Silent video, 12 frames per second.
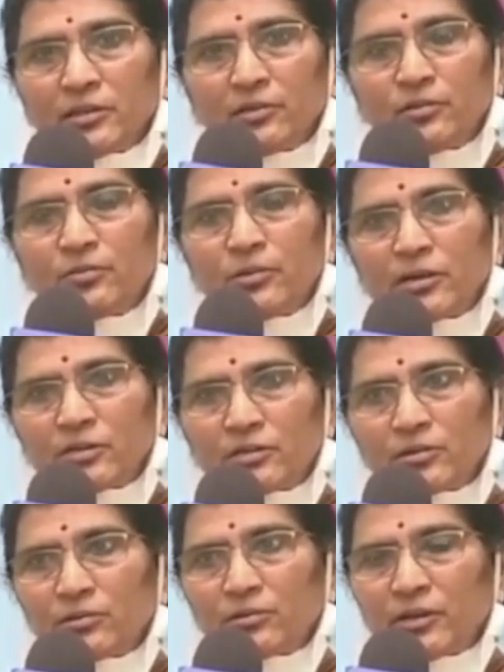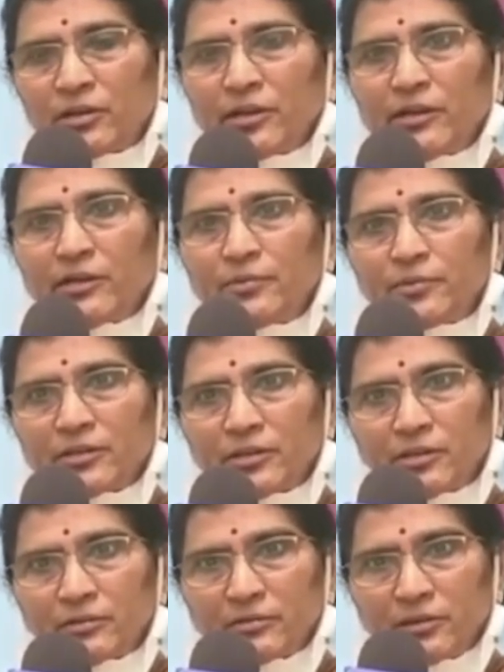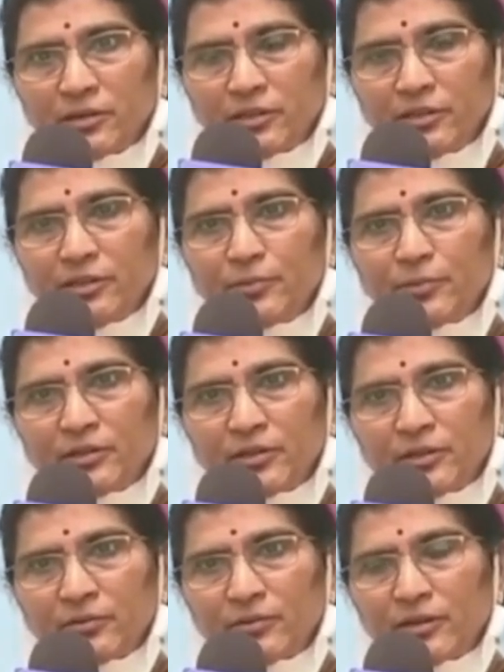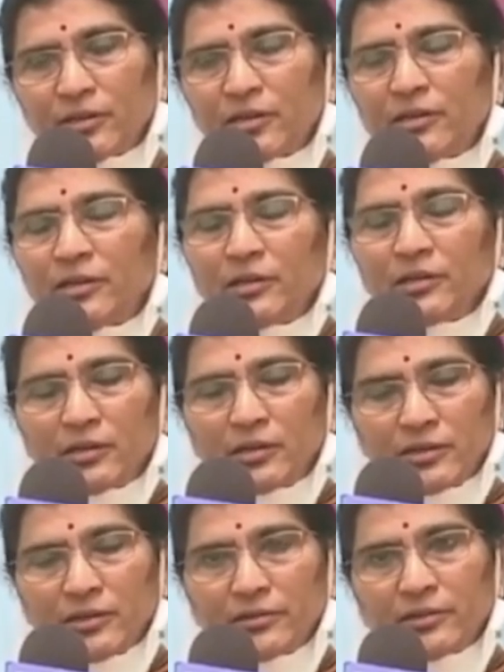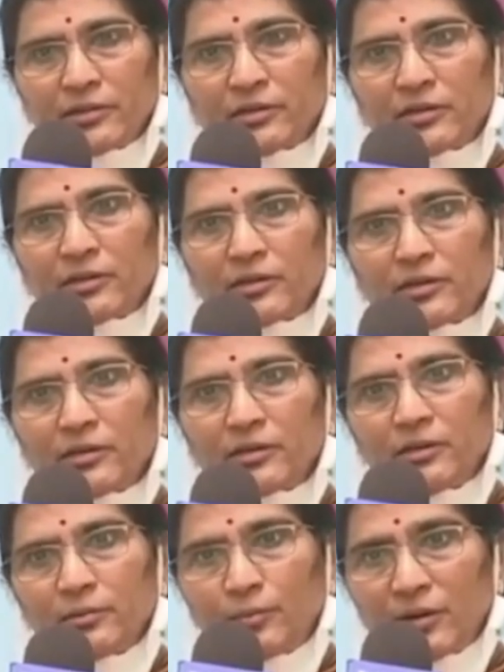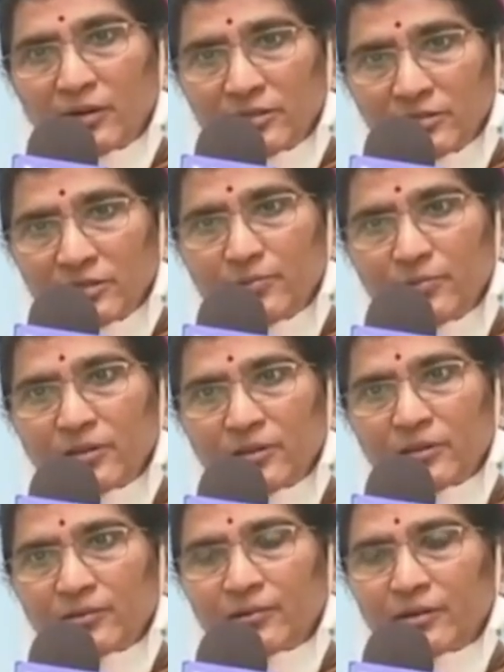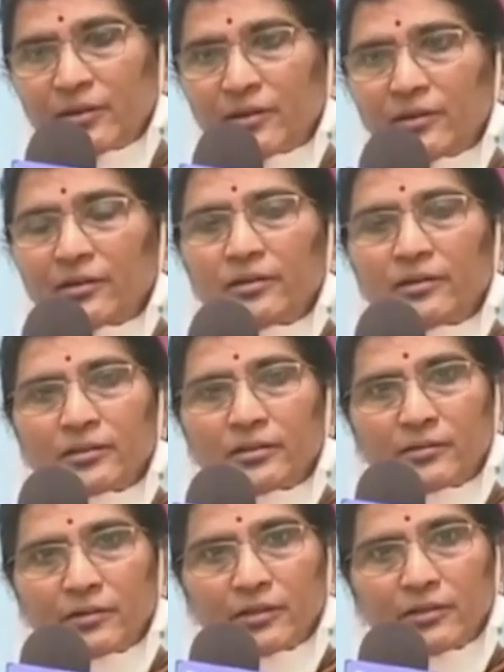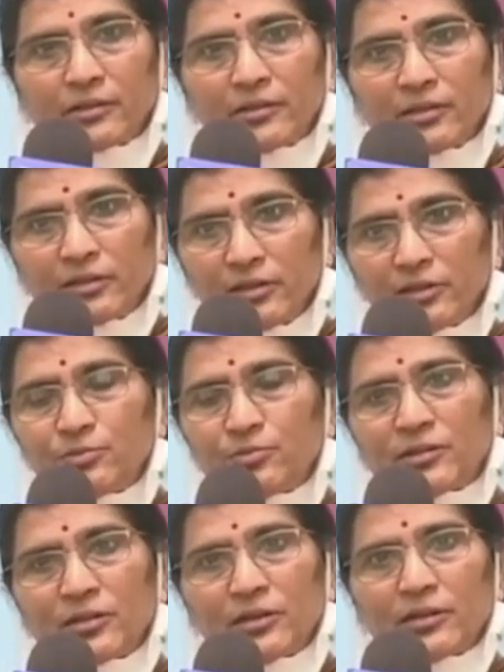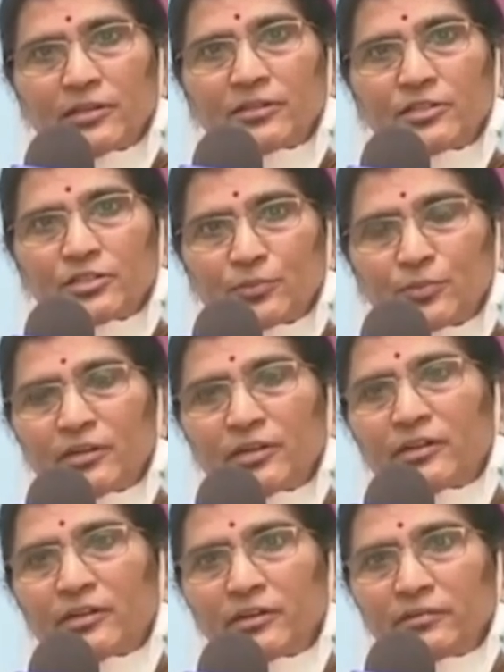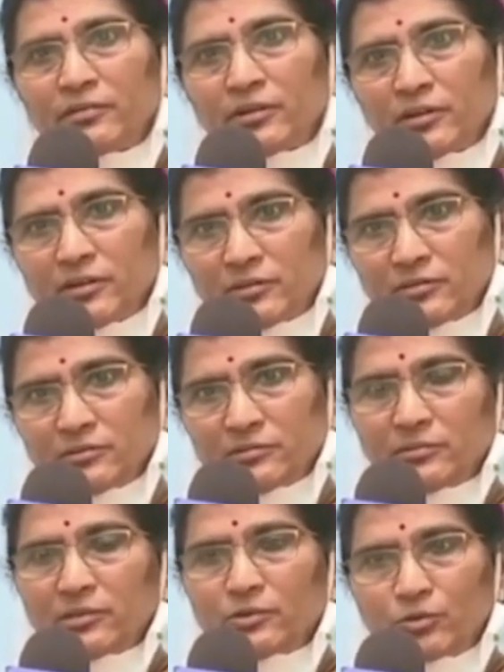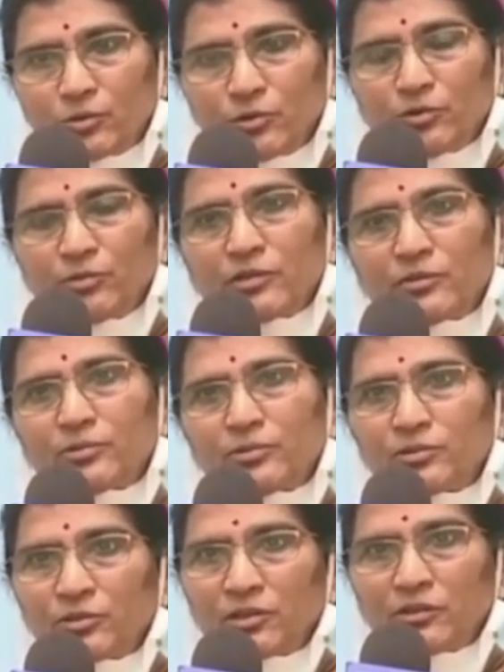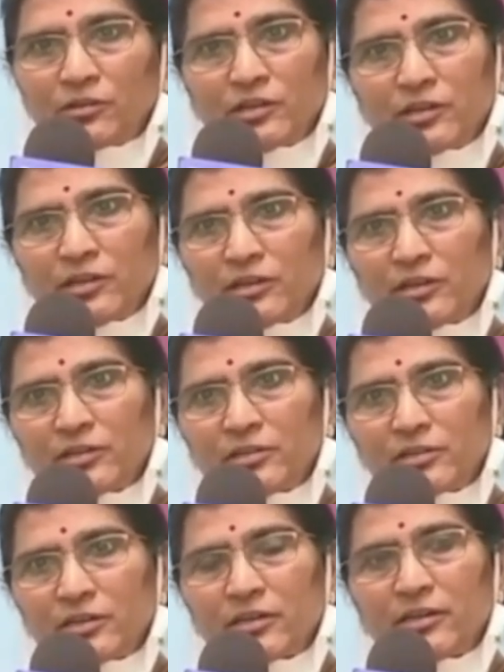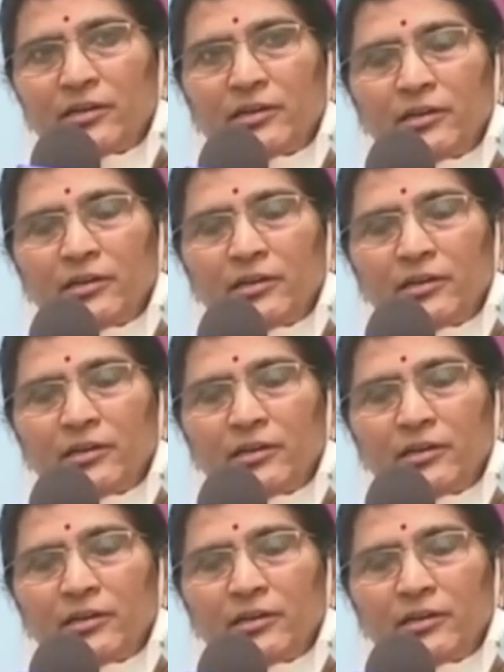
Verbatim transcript: తెలుగు భాషలో అనేక పదాలు హిందీ పదాలు ఉన్నాయి అదేవిధంగా పారసీ పదాలు ఉన్నాయి తర్వాత ఇంగ్లీష్ పదాలు అయితే చెప్పడానికే వీల్లేదు మనం రోడ్డు మీద పోతున్నామన్నా ఇంగ్లీషే